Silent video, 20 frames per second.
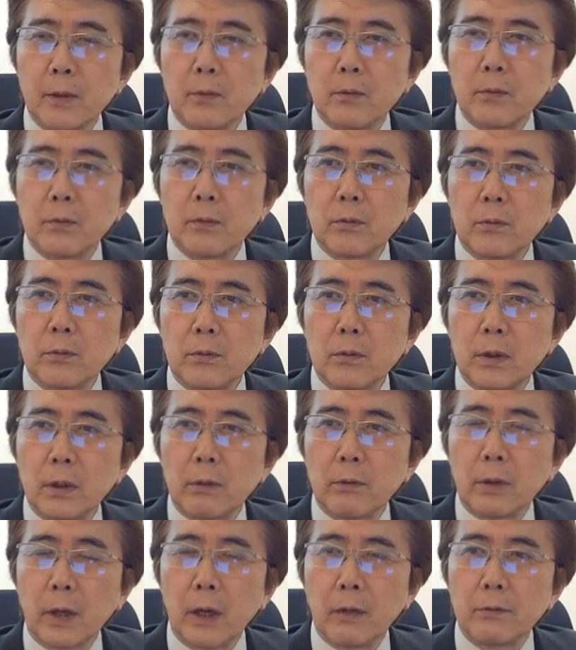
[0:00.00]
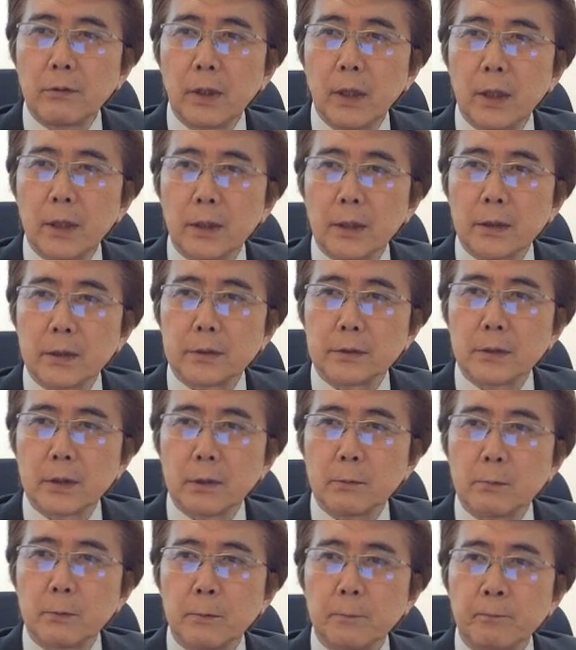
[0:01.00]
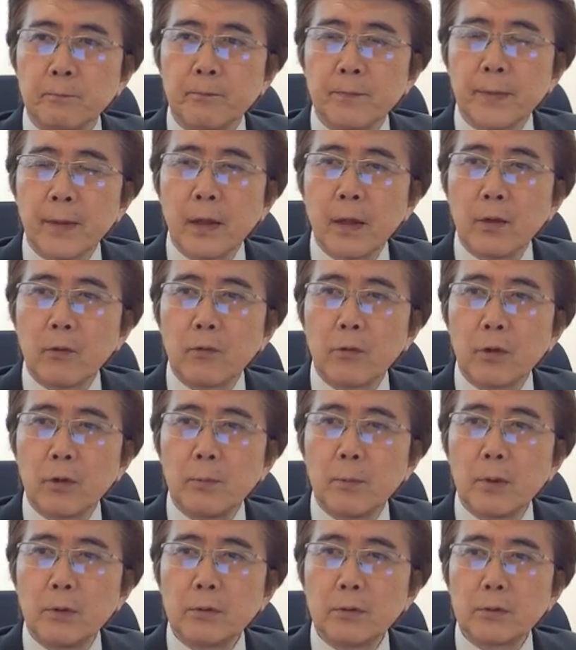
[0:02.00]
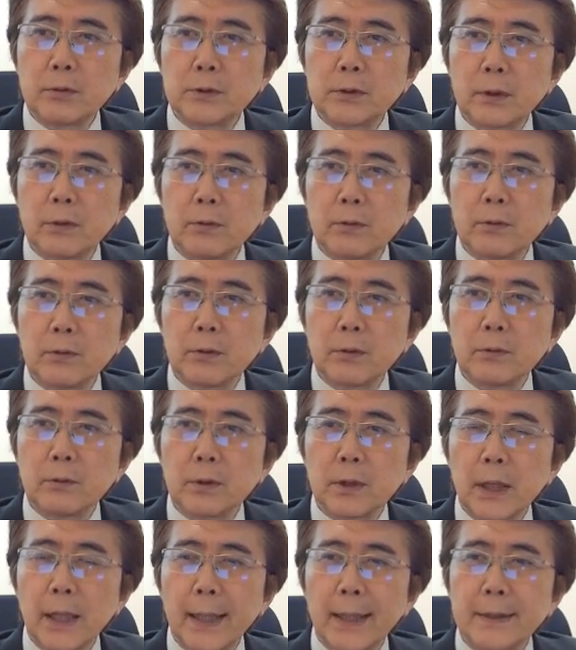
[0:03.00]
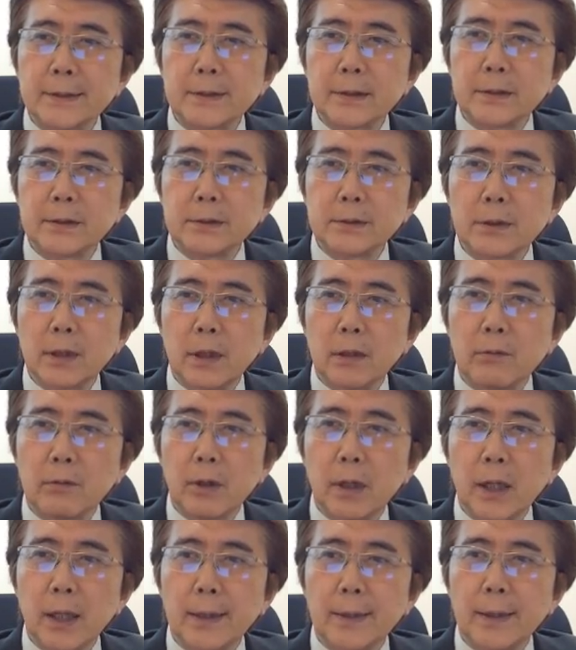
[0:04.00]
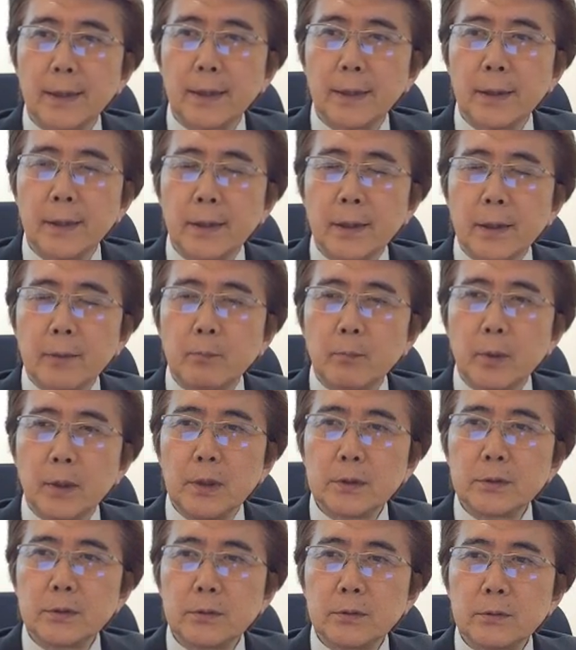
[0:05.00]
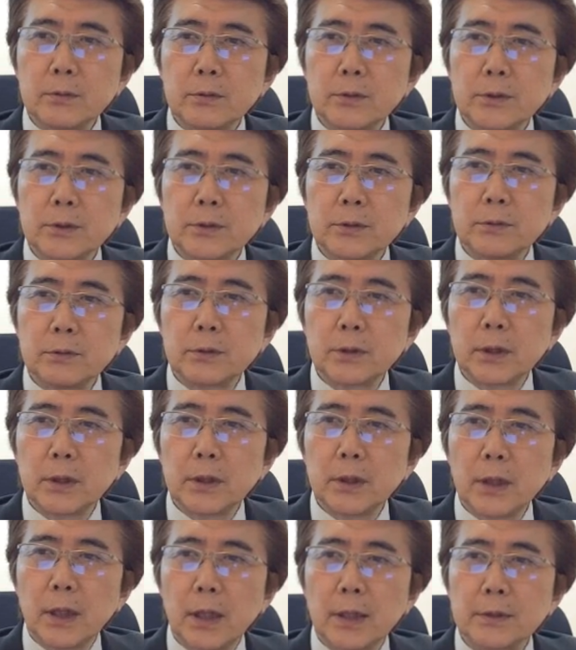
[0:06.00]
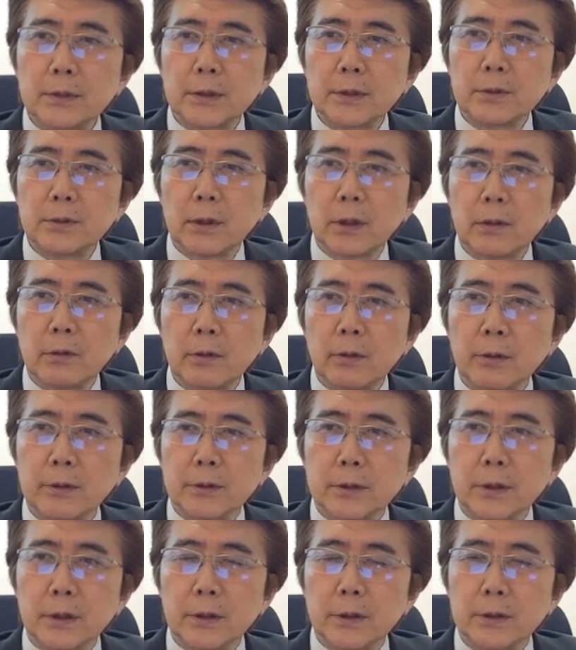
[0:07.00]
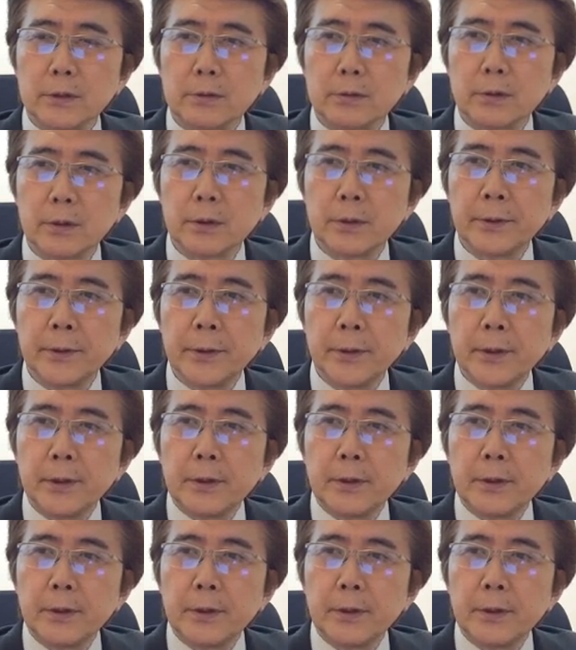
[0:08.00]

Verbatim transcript: でこの脳波はこれアルファ波なんですけども、これは目を閉じたことによって発生するアルファ波で、瞑想の意識状態で発生するアルファ波じゃないんですよね。